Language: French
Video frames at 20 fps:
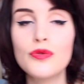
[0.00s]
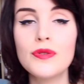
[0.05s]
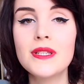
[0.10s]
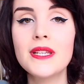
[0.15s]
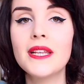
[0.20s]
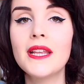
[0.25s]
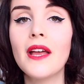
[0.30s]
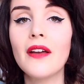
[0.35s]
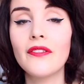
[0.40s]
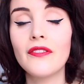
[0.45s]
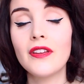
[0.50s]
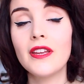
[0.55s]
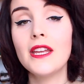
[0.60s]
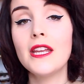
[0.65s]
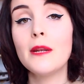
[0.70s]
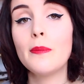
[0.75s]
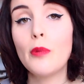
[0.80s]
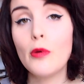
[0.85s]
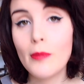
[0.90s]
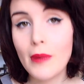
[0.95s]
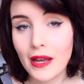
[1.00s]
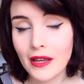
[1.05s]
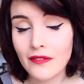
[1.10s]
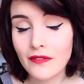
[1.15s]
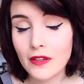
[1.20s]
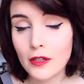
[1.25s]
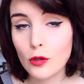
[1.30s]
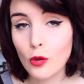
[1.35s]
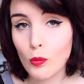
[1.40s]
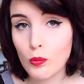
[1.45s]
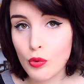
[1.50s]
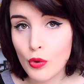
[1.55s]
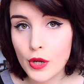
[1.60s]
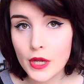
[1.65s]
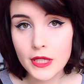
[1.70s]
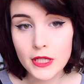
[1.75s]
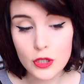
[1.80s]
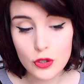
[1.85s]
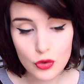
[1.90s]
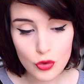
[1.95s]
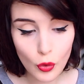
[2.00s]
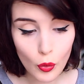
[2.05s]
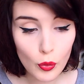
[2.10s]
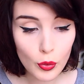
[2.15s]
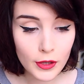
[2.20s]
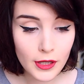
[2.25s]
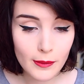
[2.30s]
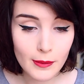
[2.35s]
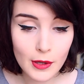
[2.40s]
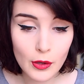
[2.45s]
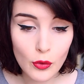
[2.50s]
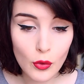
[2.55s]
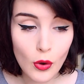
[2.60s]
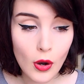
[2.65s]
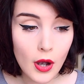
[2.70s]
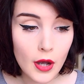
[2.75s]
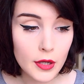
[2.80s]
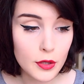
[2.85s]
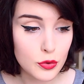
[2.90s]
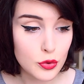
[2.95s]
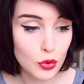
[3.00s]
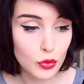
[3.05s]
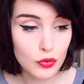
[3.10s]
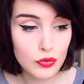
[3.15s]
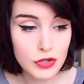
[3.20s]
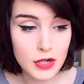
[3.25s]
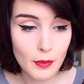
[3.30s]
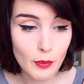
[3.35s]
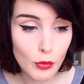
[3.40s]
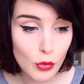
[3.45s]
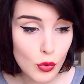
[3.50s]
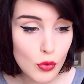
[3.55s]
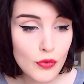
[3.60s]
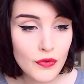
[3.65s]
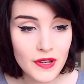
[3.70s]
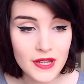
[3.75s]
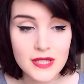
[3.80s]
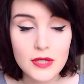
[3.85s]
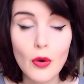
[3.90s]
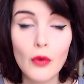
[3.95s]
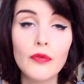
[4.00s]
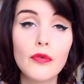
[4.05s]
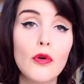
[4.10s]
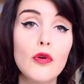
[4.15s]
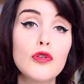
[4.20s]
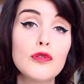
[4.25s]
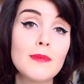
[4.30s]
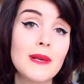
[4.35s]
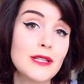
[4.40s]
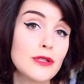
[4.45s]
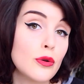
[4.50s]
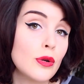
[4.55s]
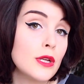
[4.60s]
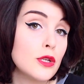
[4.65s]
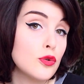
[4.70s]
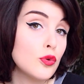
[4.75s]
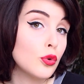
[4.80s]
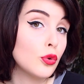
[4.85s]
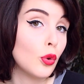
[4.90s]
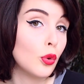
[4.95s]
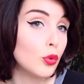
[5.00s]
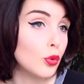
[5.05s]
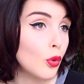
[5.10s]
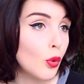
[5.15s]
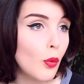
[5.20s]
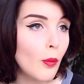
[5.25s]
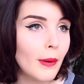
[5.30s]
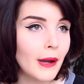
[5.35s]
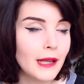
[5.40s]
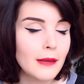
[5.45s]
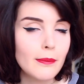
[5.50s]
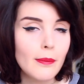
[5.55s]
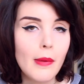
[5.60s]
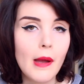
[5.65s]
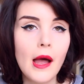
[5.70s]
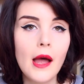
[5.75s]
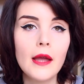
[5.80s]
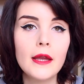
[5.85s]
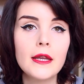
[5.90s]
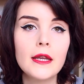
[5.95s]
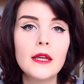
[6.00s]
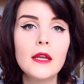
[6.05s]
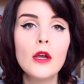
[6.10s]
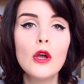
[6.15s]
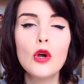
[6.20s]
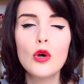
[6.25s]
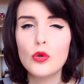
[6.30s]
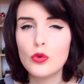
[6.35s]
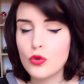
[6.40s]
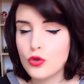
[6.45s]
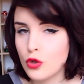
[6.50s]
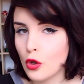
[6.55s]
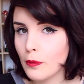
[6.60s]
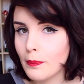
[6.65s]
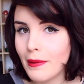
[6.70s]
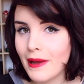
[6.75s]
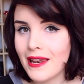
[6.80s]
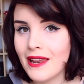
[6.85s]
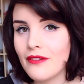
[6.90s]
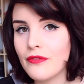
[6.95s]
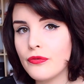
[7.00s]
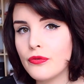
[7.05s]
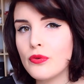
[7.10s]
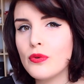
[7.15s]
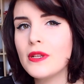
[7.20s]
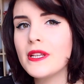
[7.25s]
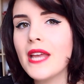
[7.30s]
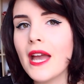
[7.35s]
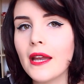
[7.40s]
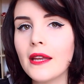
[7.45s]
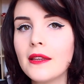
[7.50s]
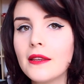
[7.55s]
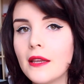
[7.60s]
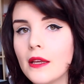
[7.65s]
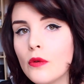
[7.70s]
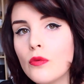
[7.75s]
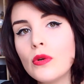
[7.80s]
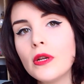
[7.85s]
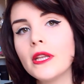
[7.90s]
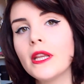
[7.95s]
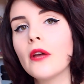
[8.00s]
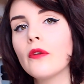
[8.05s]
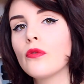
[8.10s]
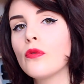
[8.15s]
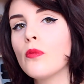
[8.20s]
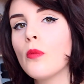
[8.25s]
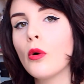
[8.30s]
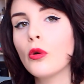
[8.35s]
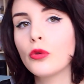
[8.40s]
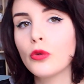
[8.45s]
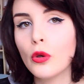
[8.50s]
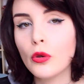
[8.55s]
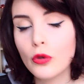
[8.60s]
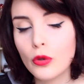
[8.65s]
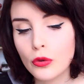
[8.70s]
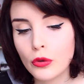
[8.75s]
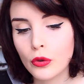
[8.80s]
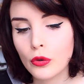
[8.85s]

suis énervée, il peut m'arriver d'employer des jurons québécois et surtout j'aime beaucoup faire ça en France parce que les autres ne comprennent pas et ne sentent pas la vulgarité ou l'énervement dans,